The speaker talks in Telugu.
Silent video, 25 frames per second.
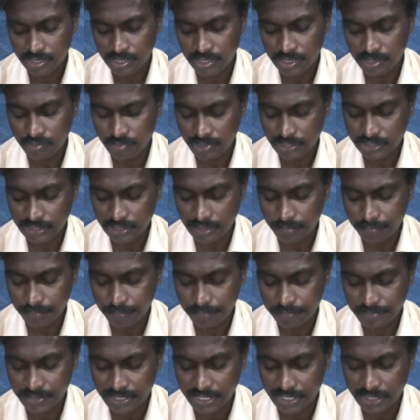నీవు అతని
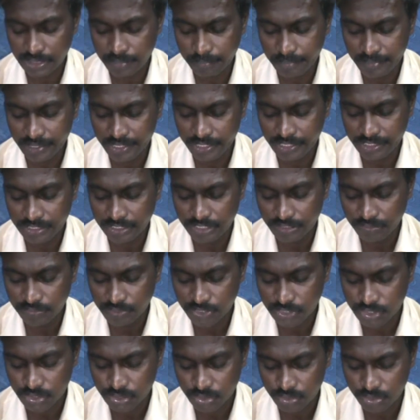చేతి పనిని
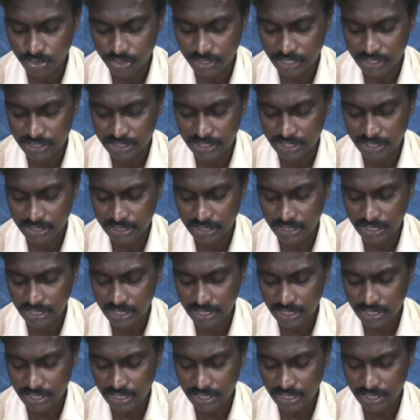దీవించుచుండుట చేత